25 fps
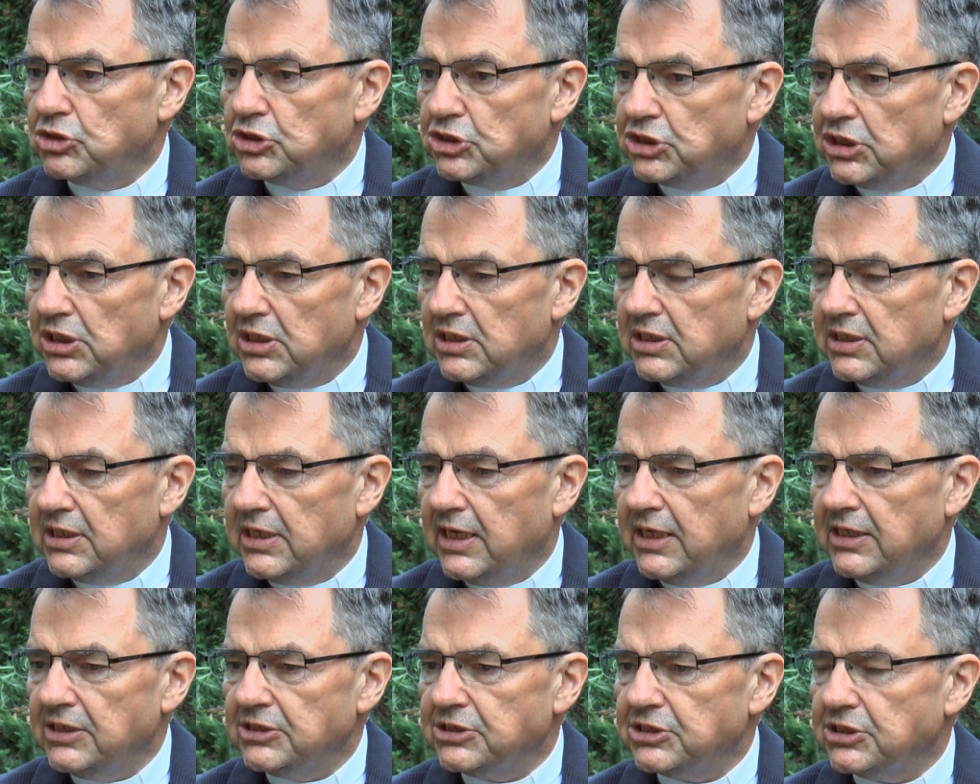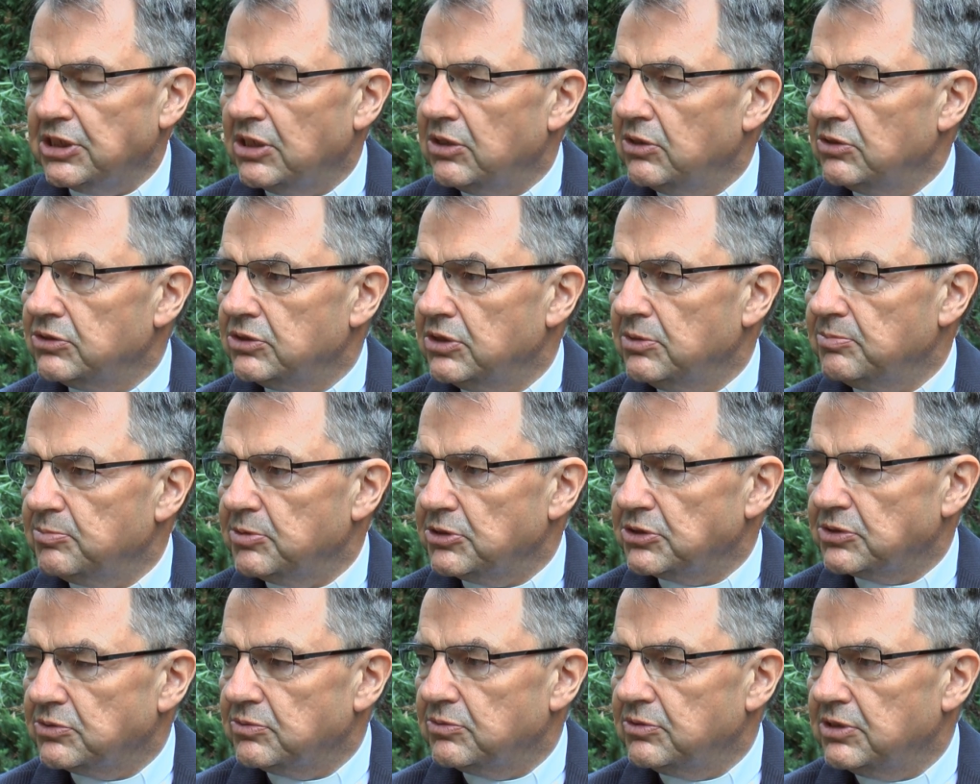silne, że ono
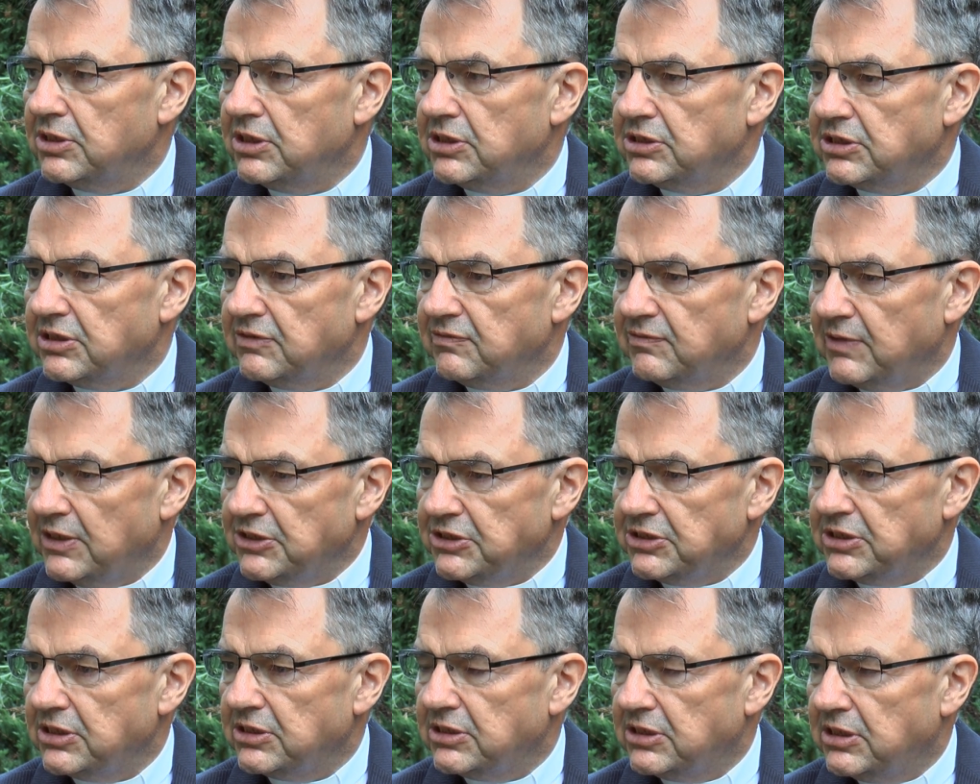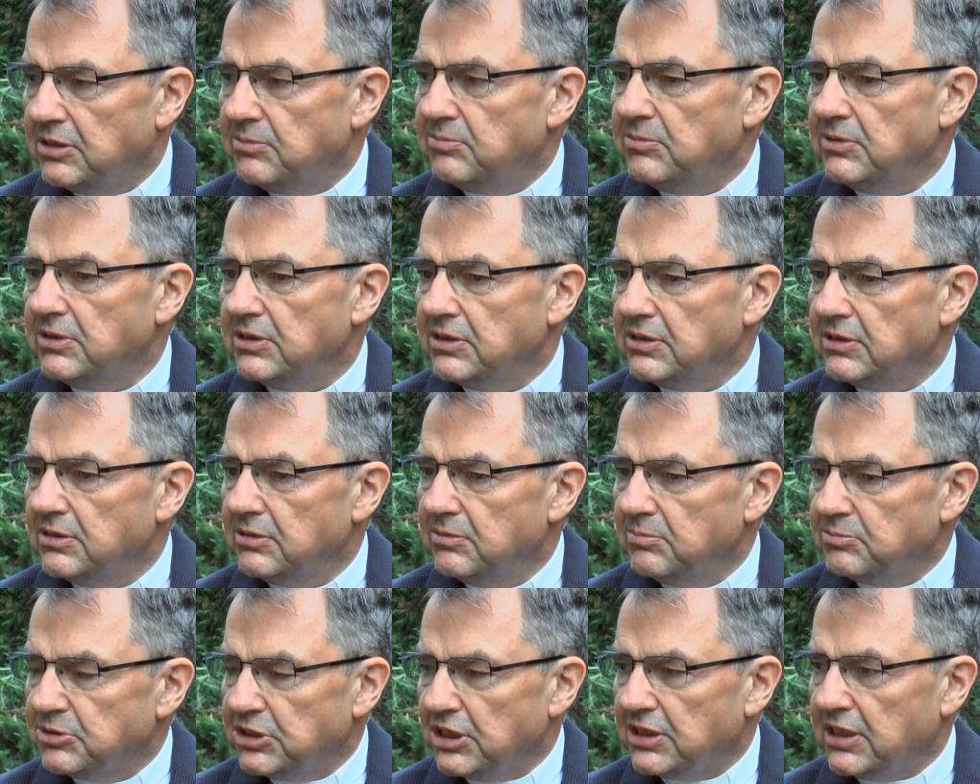posługuje się właśnie tym
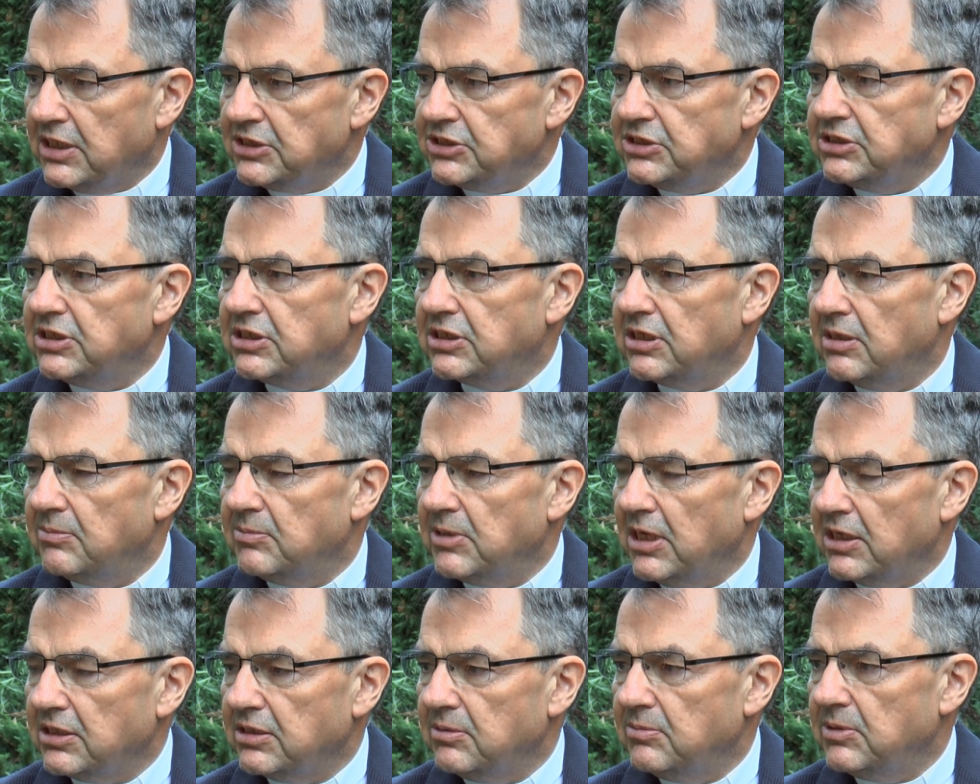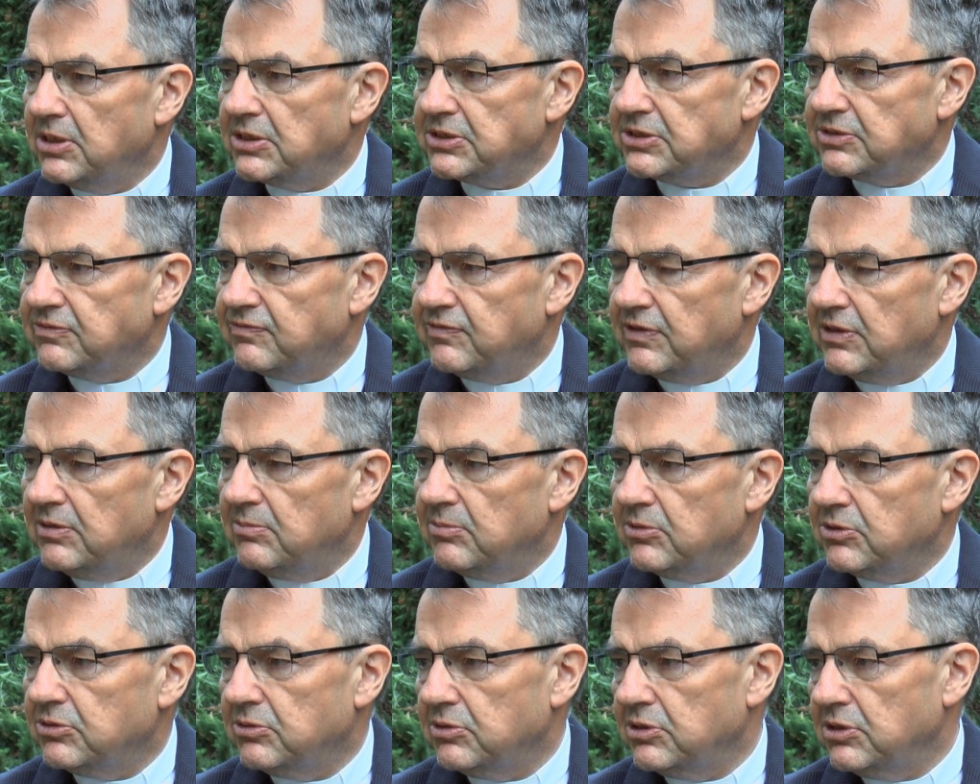przekaźnikiem, jakim jest
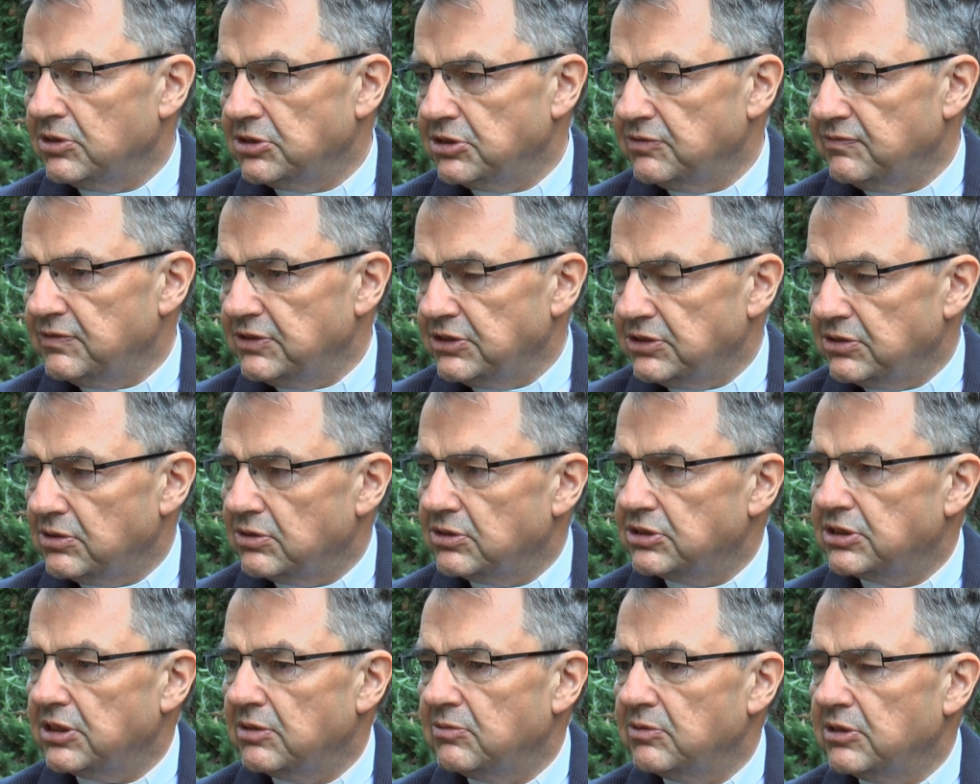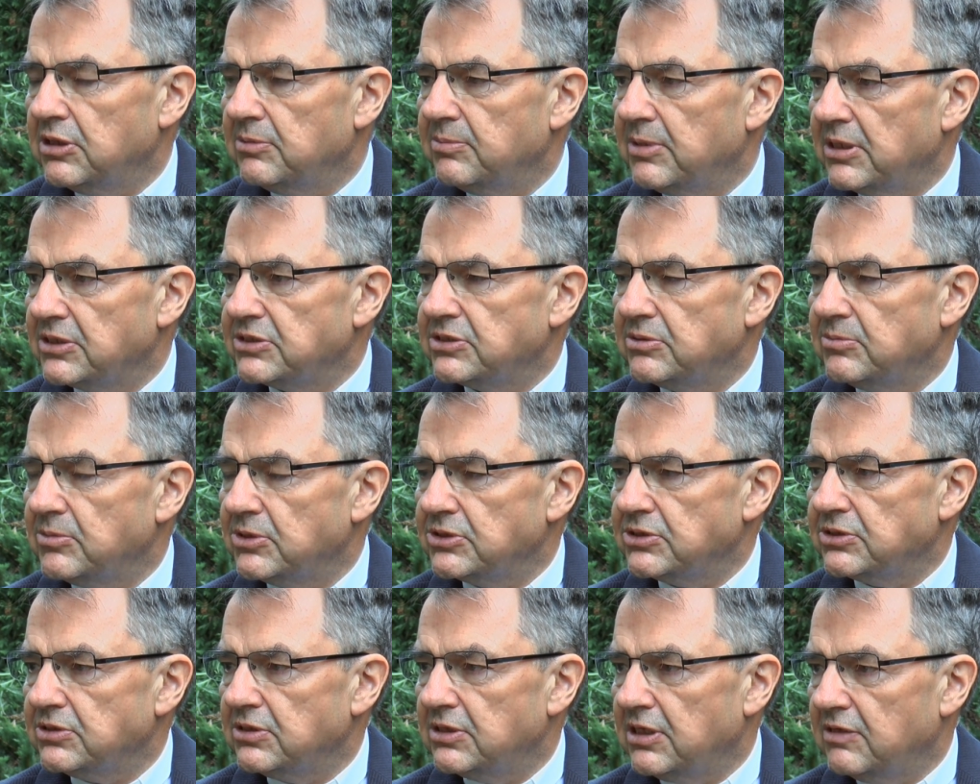film, który oczywiście oddziałuje bardzo
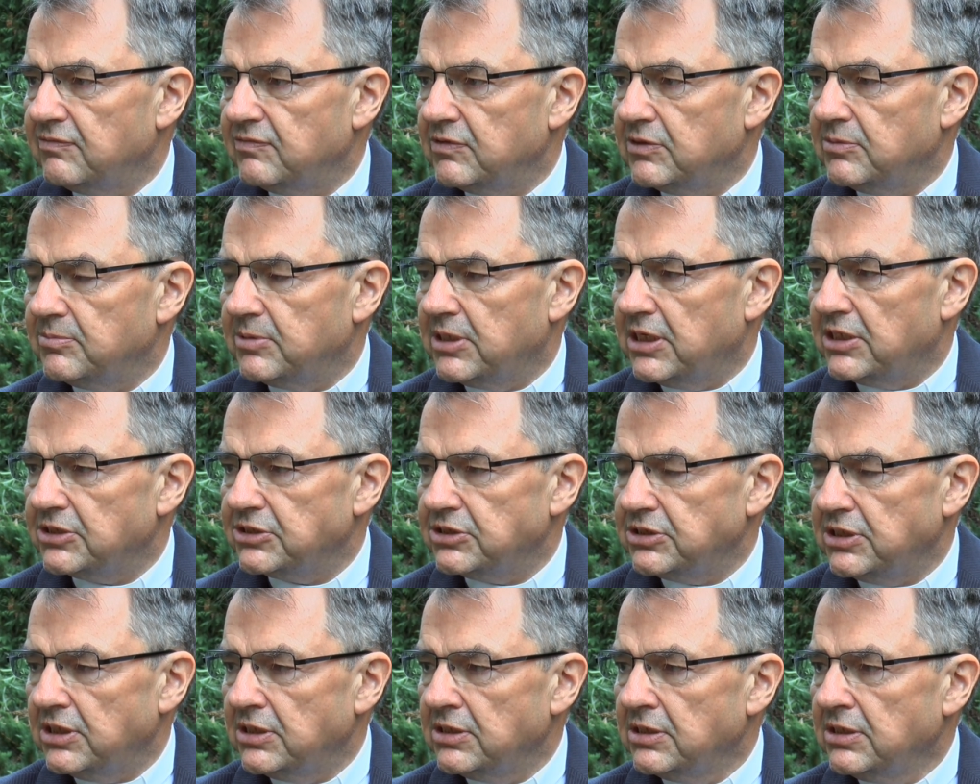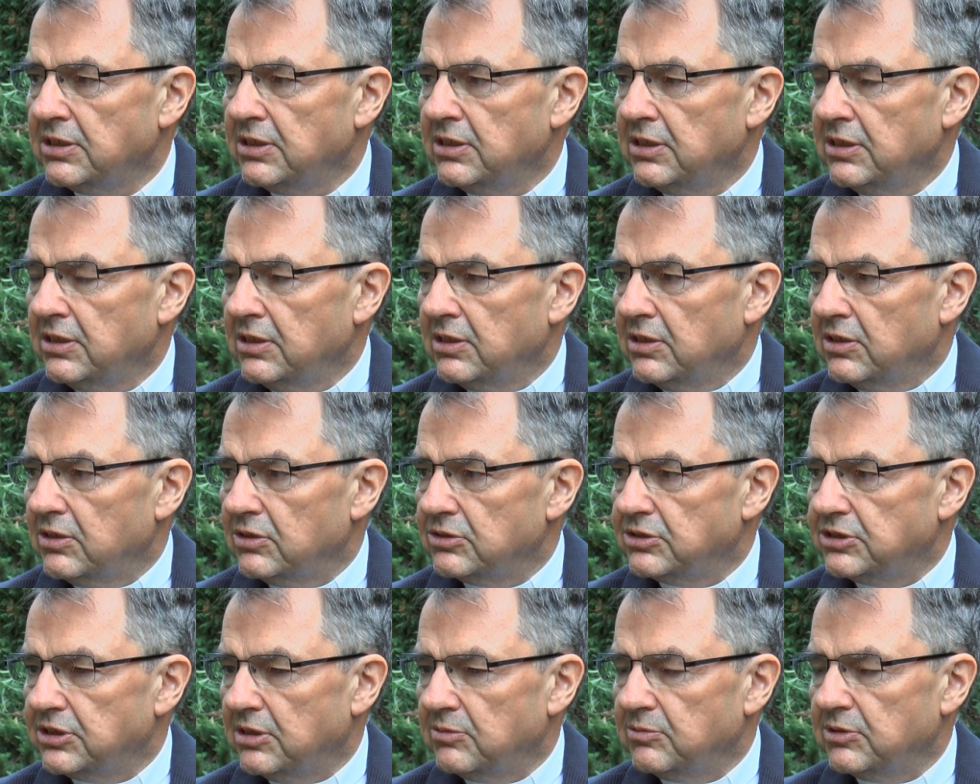mocno na wyobraźnię,
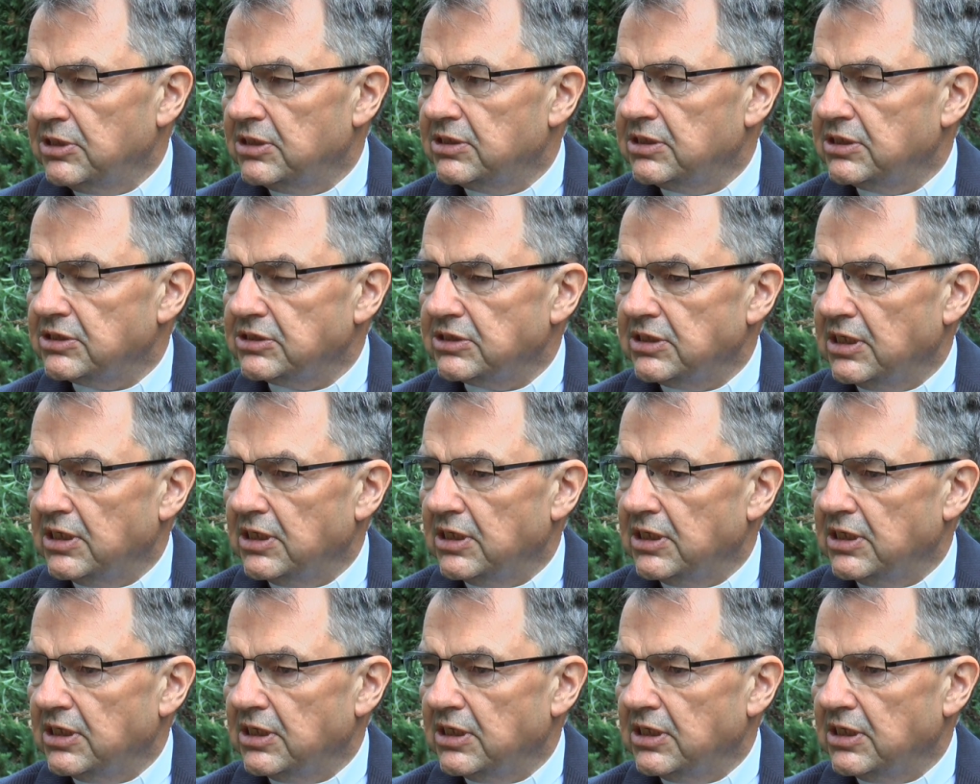oddziałuje też